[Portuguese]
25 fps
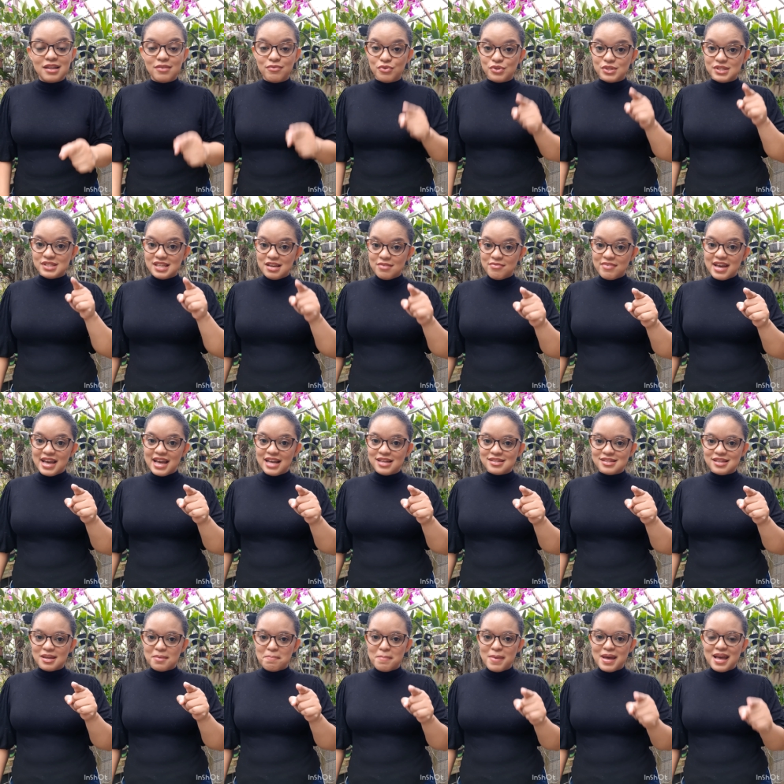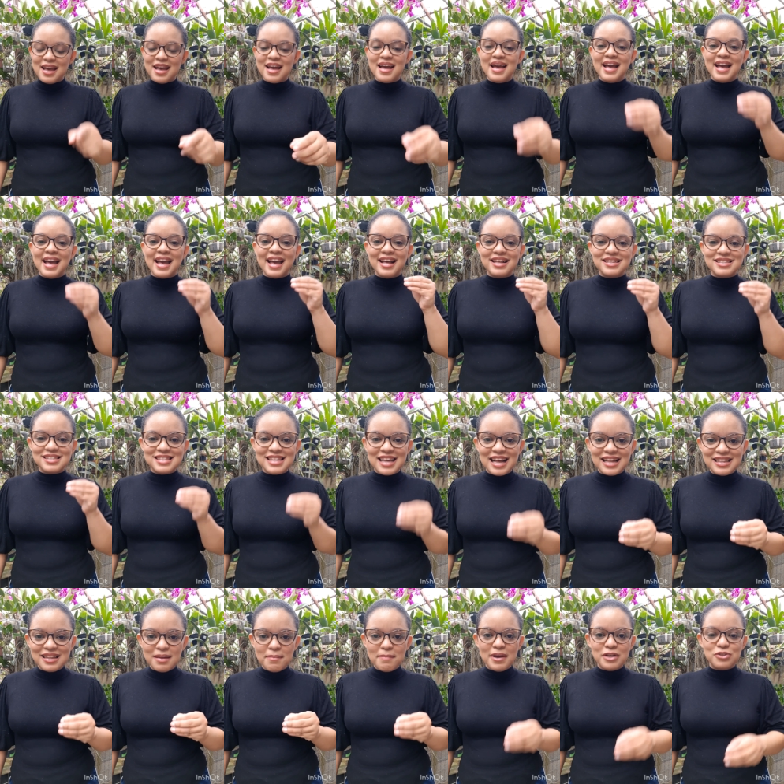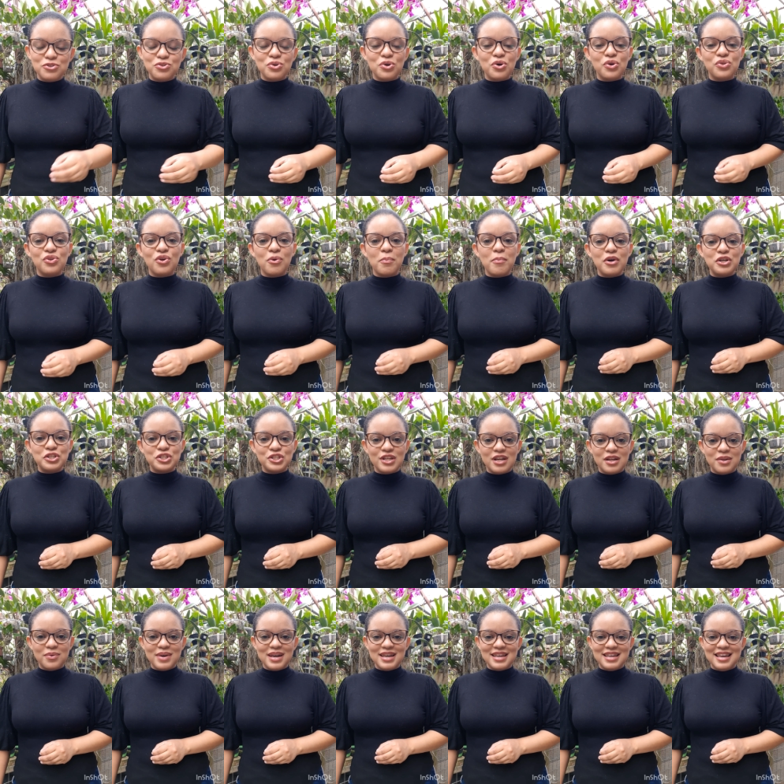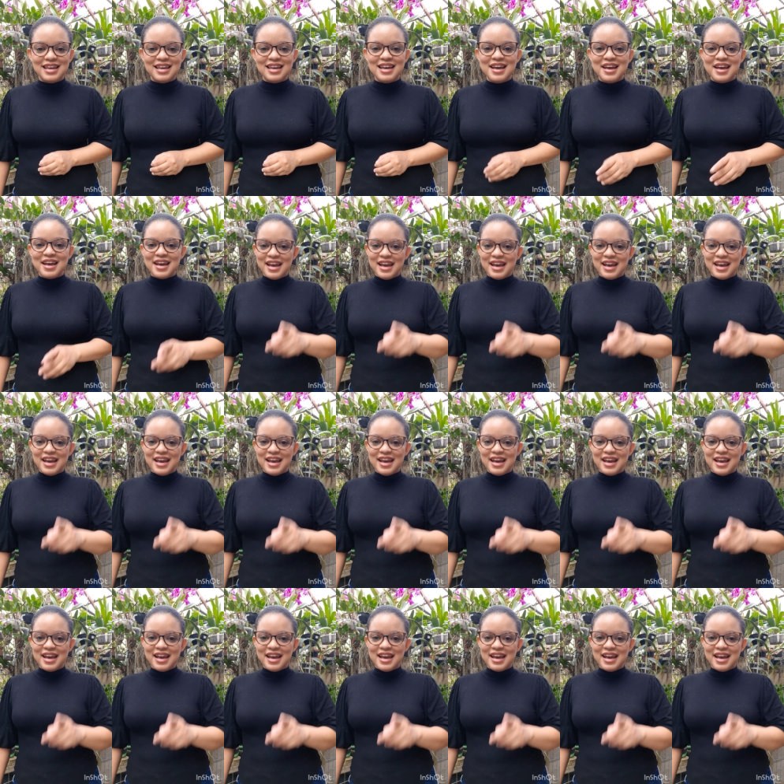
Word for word: você vai receber exatamente o que eu estou mostrando aqui.